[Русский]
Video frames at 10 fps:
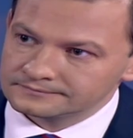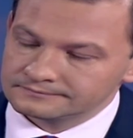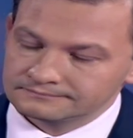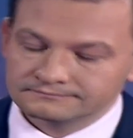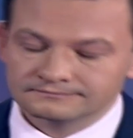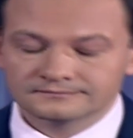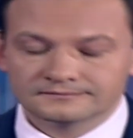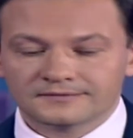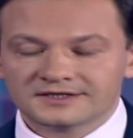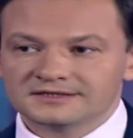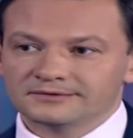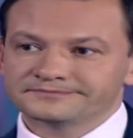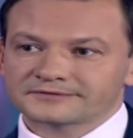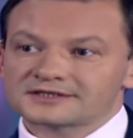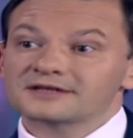Нет.
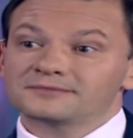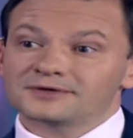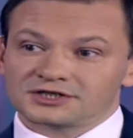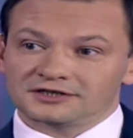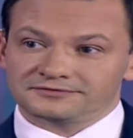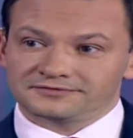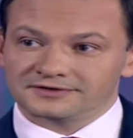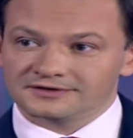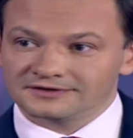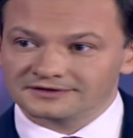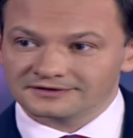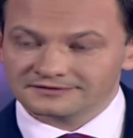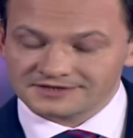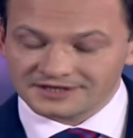Спасибо. Александр Бричалов, э,